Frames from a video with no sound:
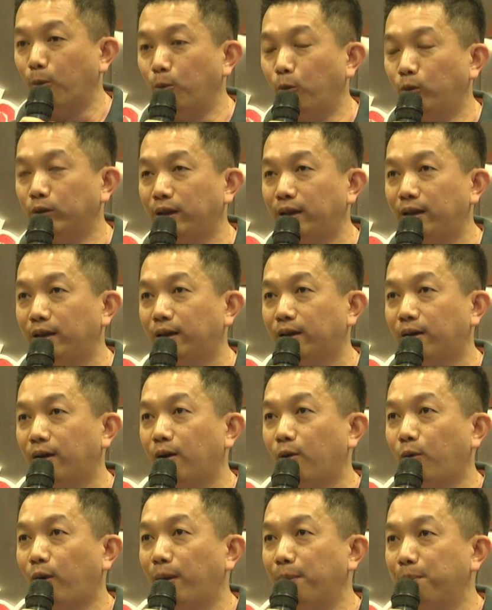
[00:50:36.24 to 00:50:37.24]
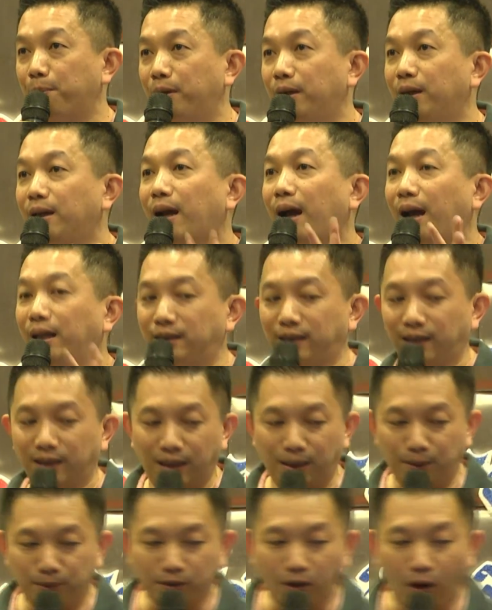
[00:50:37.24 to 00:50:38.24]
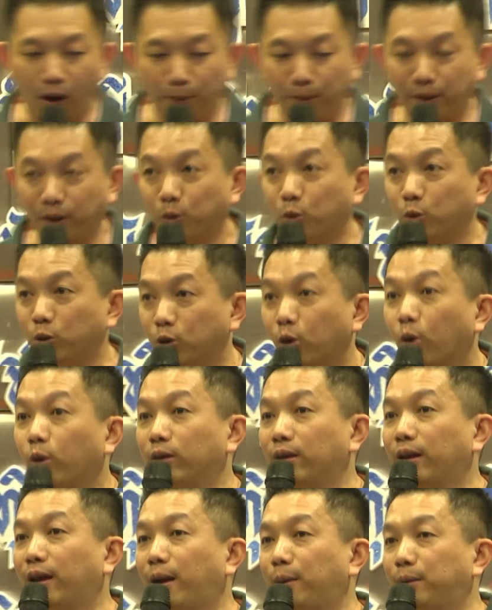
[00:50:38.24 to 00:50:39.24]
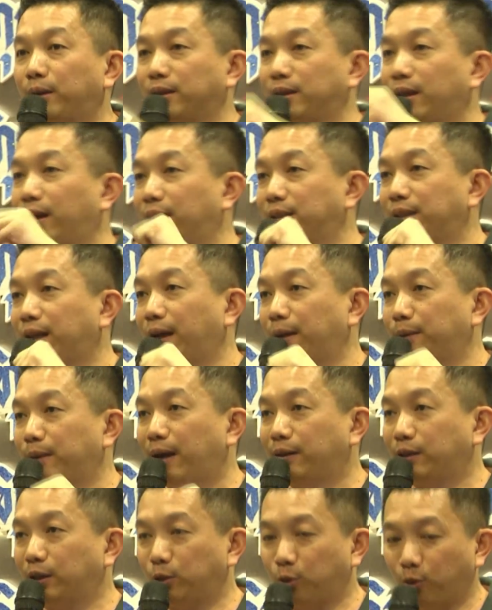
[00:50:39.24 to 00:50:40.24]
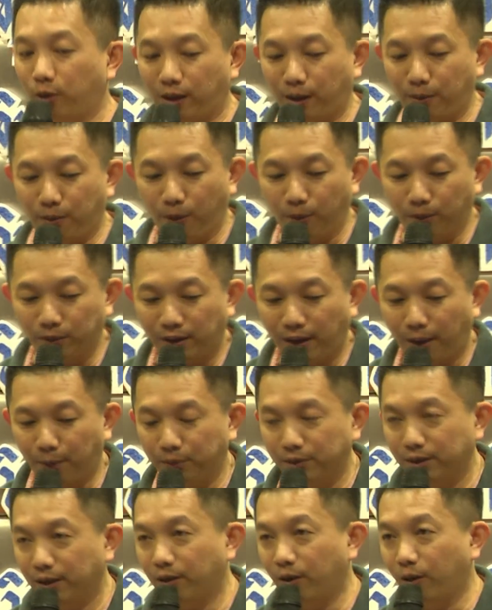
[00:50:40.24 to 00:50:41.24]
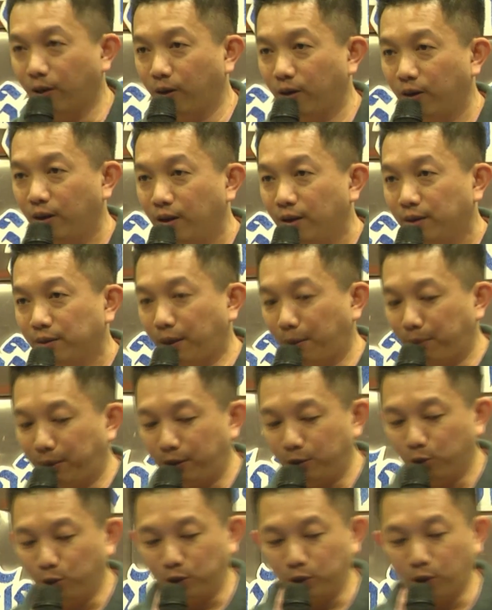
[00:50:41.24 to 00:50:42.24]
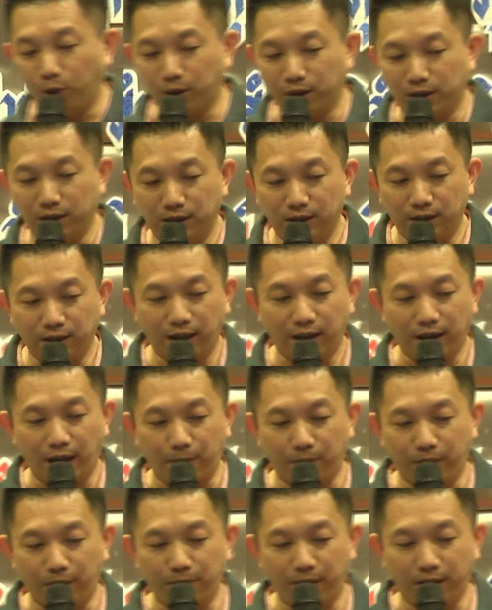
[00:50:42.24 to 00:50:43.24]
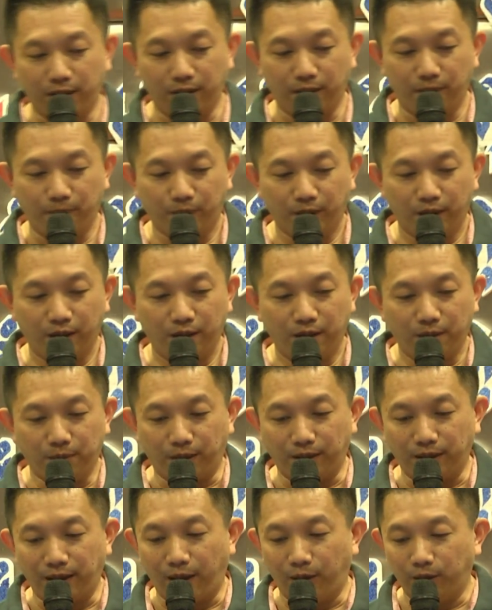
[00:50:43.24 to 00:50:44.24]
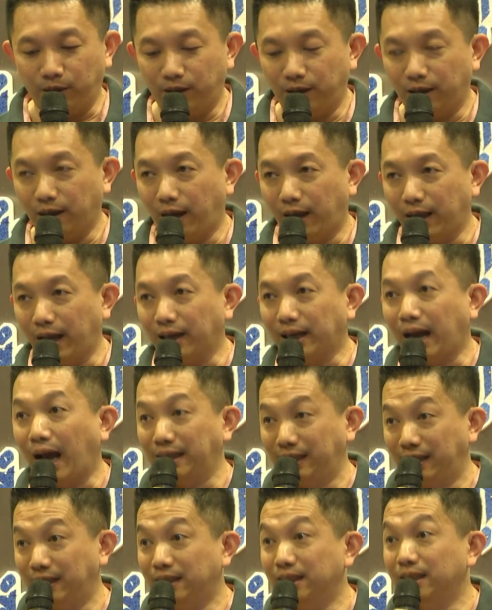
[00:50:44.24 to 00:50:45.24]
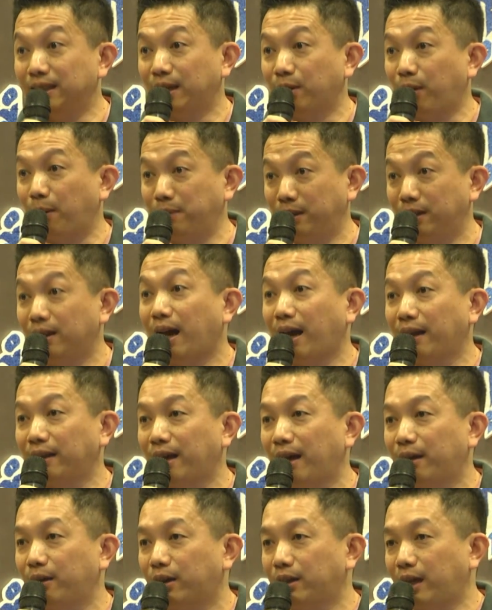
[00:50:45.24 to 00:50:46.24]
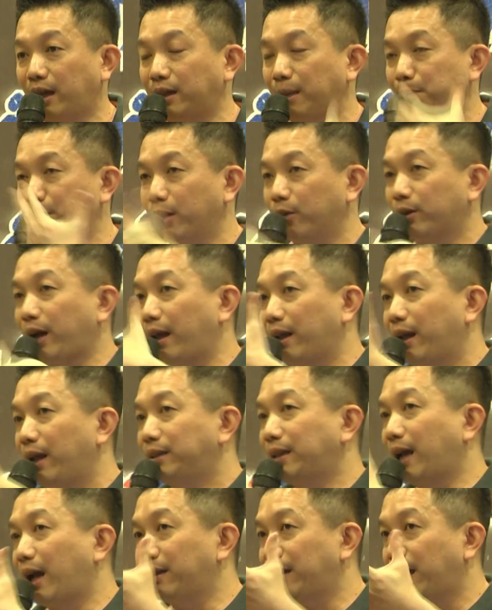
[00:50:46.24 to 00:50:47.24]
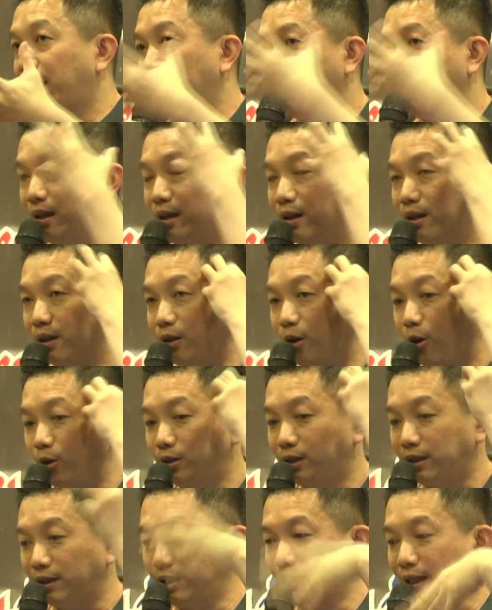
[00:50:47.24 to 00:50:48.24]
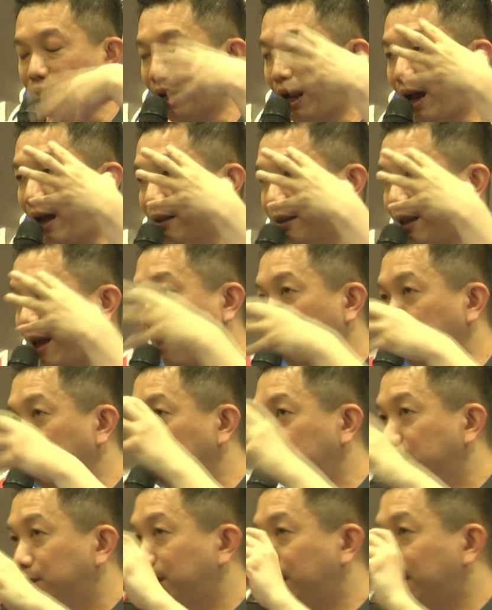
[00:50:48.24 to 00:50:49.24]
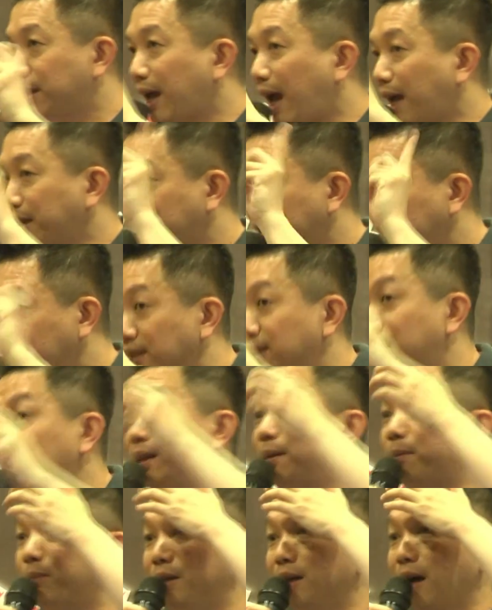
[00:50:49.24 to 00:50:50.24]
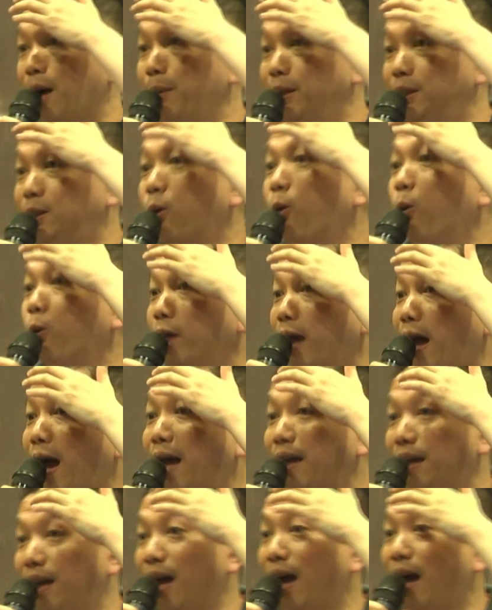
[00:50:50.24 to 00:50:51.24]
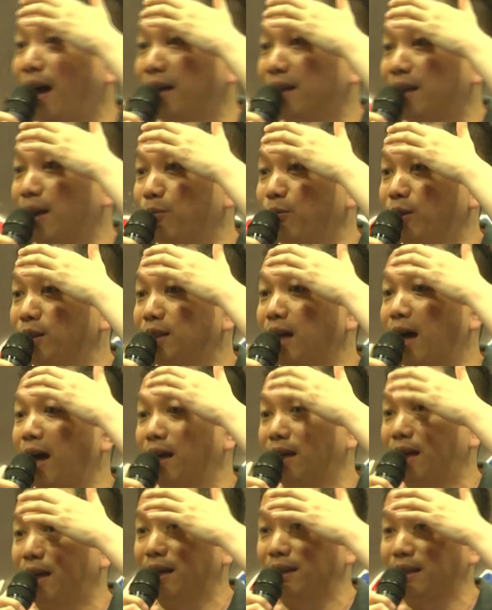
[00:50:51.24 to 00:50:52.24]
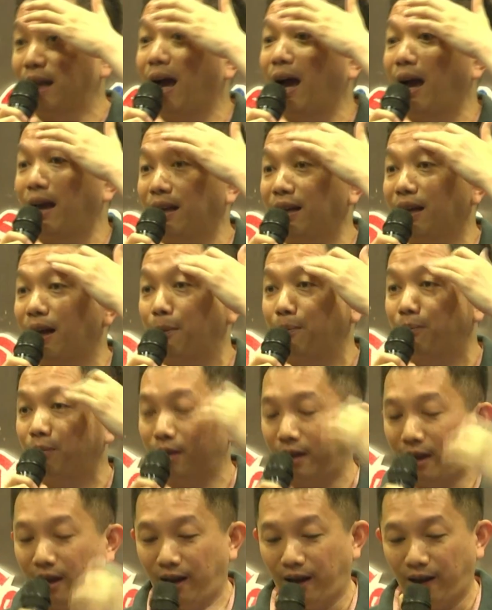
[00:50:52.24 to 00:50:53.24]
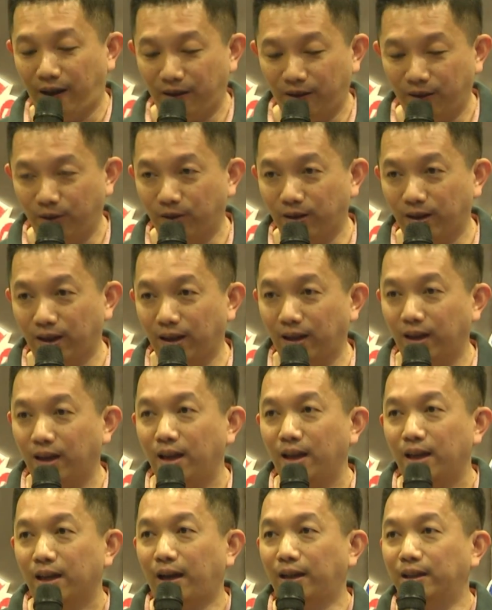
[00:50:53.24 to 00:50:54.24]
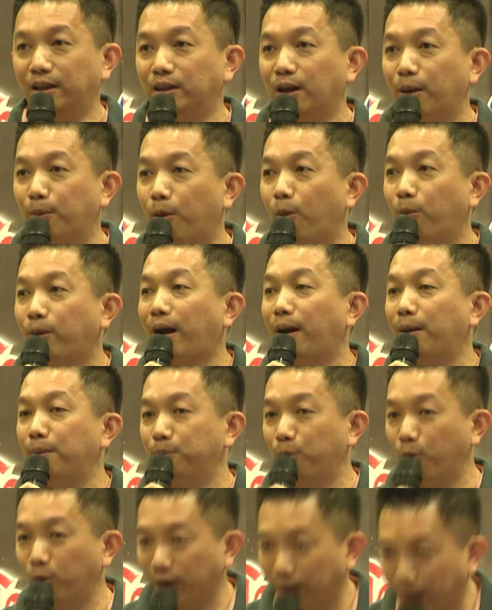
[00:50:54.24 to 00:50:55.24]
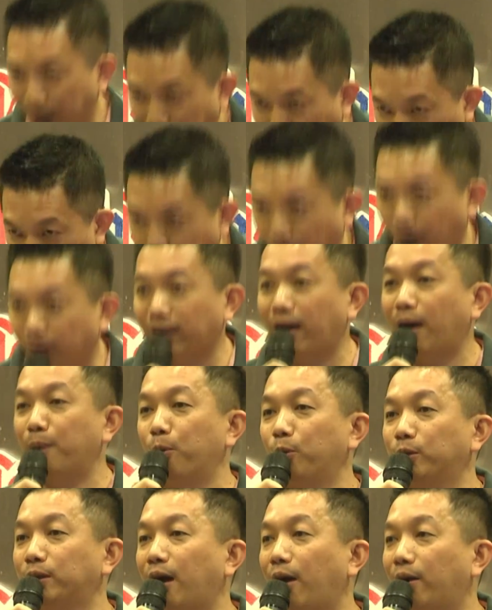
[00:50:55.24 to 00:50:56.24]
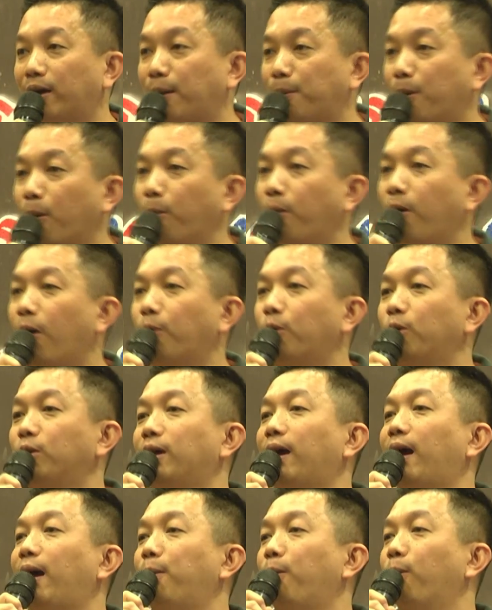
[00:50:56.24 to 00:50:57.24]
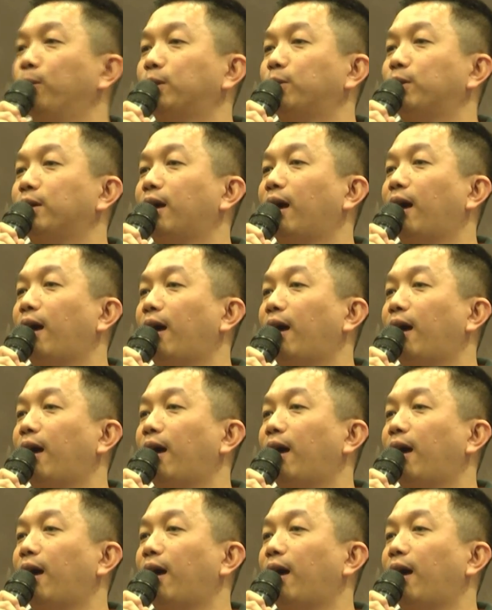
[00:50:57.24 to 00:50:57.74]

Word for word: พรุ่งนี้ก็วันพฤหัสจะเริ่มต่อเป็นหุ่นยนต์นะครับแต่ทางอาจารย์น่าจะช่วยกับผมทำเรื่องของทำเป็นหุ่นยนต์ขึ้นนะครับก็เป็นเป็นแนวที่อลังการยิ่งขึ้นในวันพฤหัสนะฮะแล้วก็อาจจะเปิดโอกาสให้อาจารย์ได้ลองจินตนาการทำชิ้นงานสักหนึ่งชิ้นเผื่อเอาไปโชว์ได้นะฮะเก็บไว้ใช้เองได้นะครับโอเคเดี๋ยวเราพบกันพรุ่งนี้ครับตอนเก้าโมงเช้าครับผมขอบคุณครับผมสวัสดีค